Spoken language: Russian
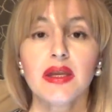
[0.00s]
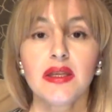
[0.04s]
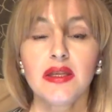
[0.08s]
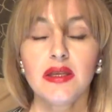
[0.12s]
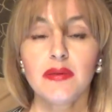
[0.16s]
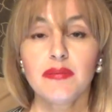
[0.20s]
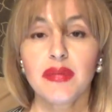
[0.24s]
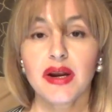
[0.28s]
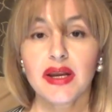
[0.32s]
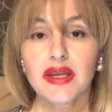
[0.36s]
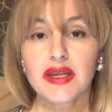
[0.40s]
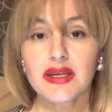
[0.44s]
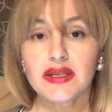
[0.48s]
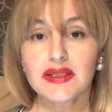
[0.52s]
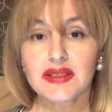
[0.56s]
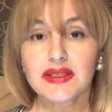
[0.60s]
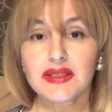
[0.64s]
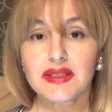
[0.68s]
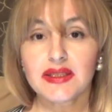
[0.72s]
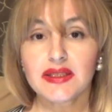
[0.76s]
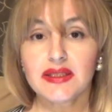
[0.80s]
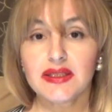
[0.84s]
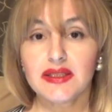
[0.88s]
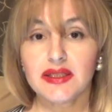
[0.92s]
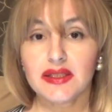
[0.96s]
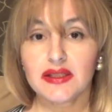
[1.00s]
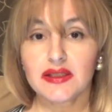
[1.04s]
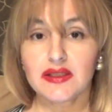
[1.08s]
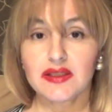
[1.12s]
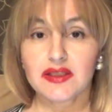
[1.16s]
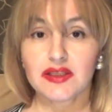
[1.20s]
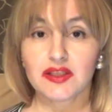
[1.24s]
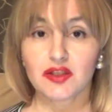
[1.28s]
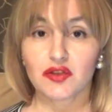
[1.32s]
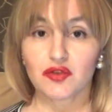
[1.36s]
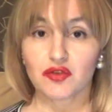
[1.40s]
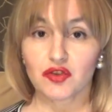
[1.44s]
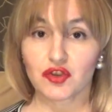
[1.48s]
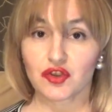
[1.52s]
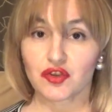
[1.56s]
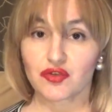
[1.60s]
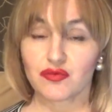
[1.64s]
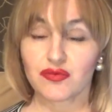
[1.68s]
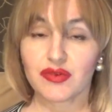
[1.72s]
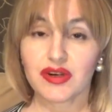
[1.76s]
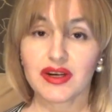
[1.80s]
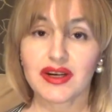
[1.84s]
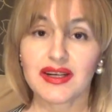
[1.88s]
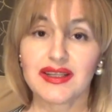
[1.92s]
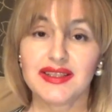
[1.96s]
не бояться делать то, что
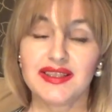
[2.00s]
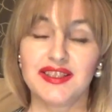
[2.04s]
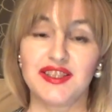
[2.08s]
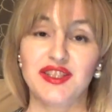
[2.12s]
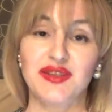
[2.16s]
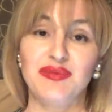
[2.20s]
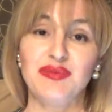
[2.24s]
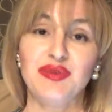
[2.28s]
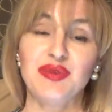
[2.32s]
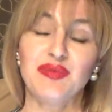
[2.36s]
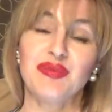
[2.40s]
мы хотим,